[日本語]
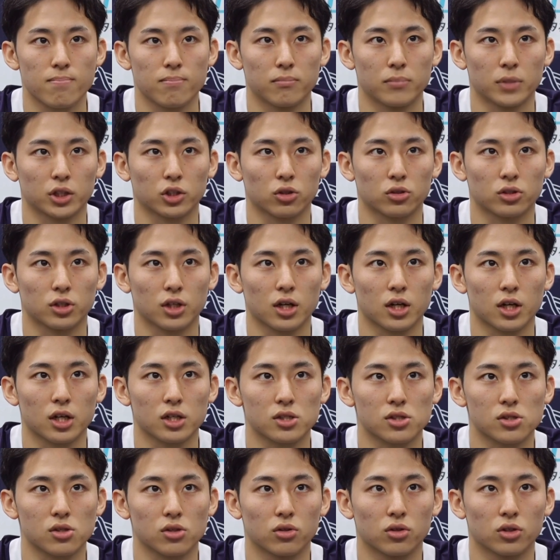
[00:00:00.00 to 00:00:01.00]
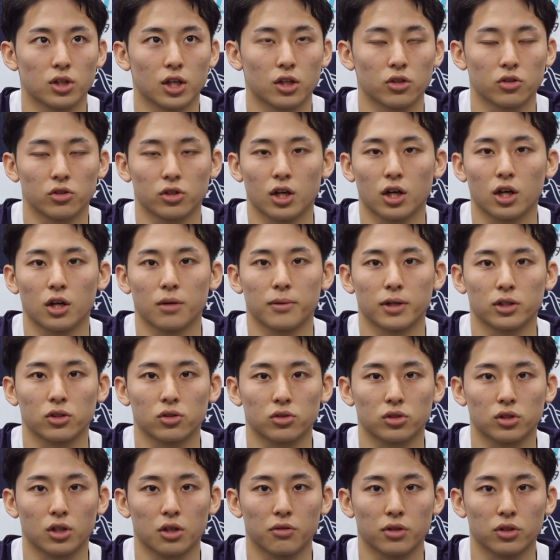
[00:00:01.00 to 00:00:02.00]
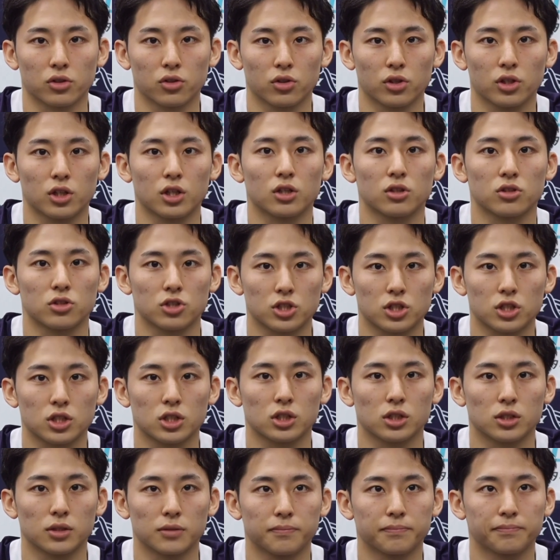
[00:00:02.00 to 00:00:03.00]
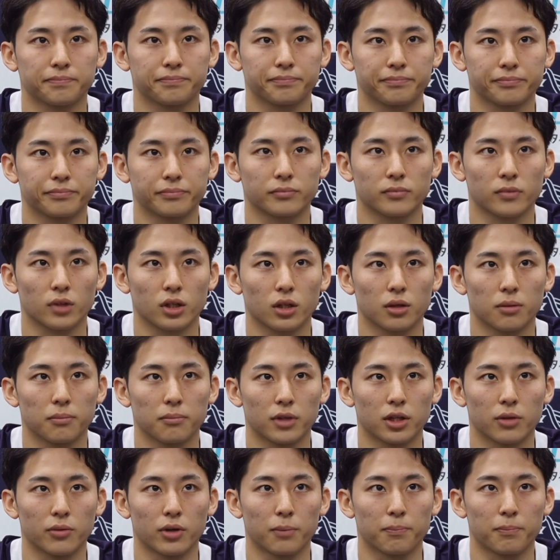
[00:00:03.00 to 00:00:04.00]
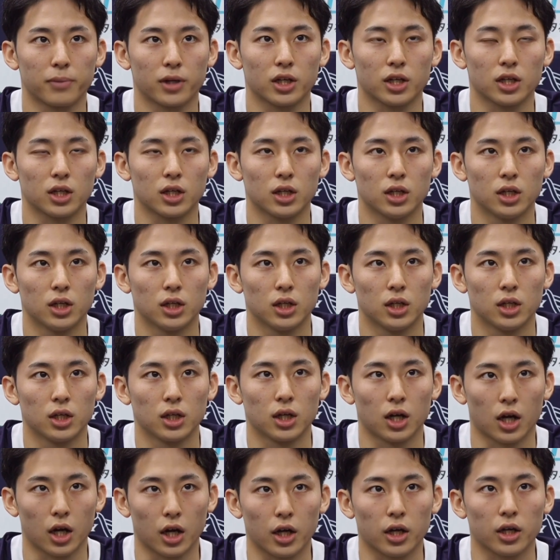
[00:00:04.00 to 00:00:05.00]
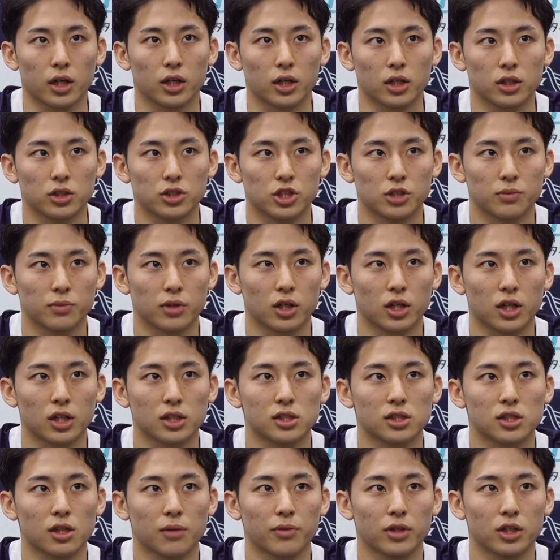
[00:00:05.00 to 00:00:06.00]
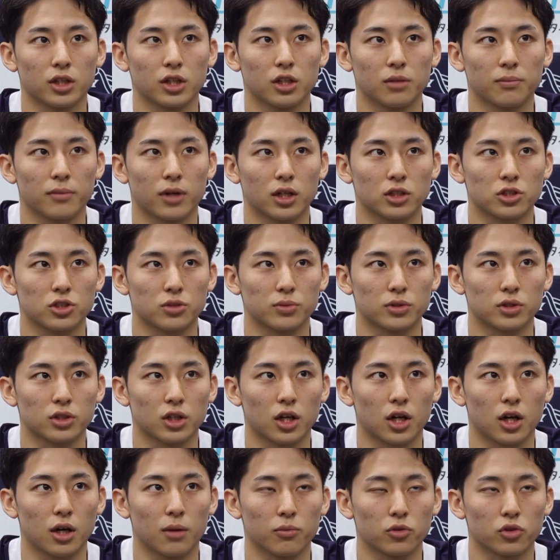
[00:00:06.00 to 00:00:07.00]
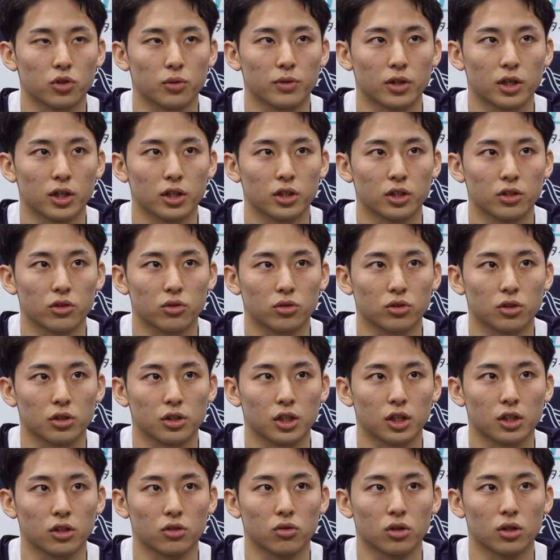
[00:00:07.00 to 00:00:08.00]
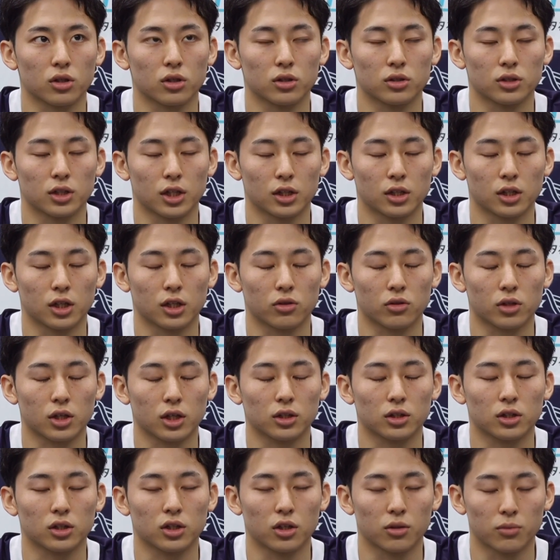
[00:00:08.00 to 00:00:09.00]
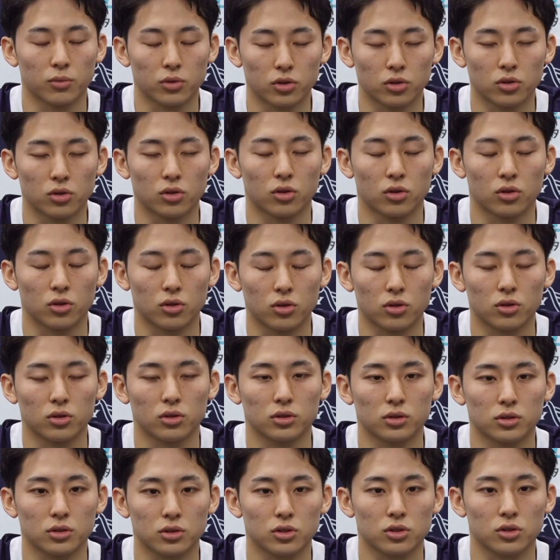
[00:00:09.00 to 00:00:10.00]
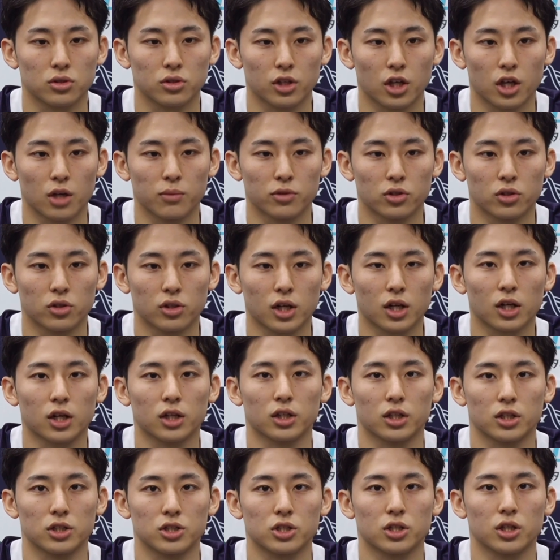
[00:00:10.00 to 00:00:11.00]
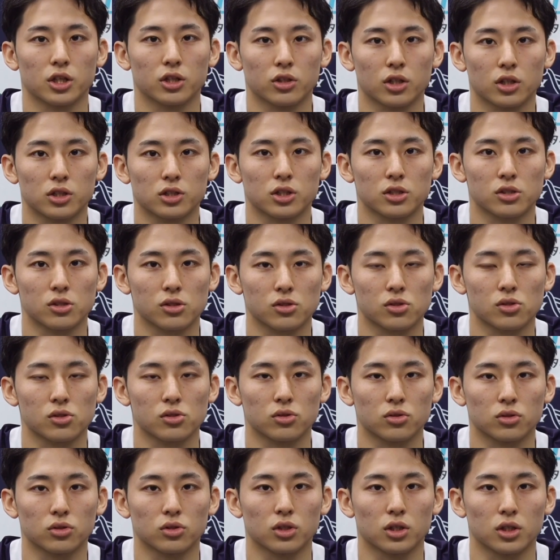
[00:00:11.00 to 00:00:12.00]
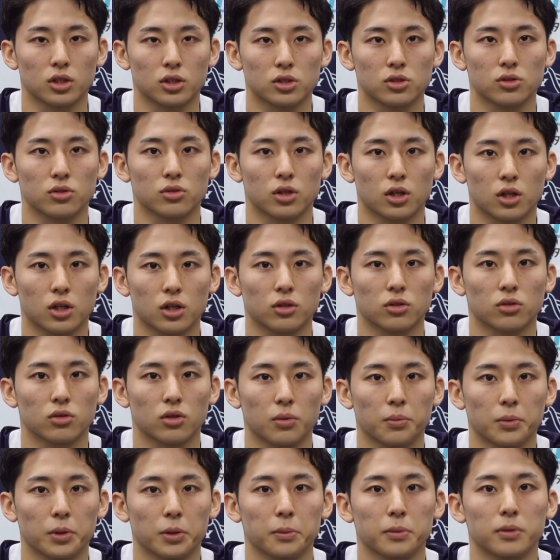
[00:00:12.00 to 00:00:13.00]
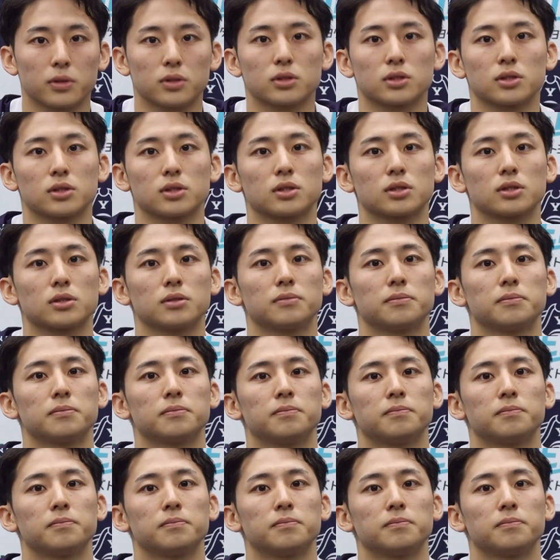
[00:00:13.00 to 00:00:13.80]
まあ、得点が必要なのであれば得点は取りに行くし、まあ、でもやっぱり、はい、チームが勝つために今自分が求められていることは何の何なのかっていうものをそのゲームの中でしっかりとアジャストすることが必要かなと思います。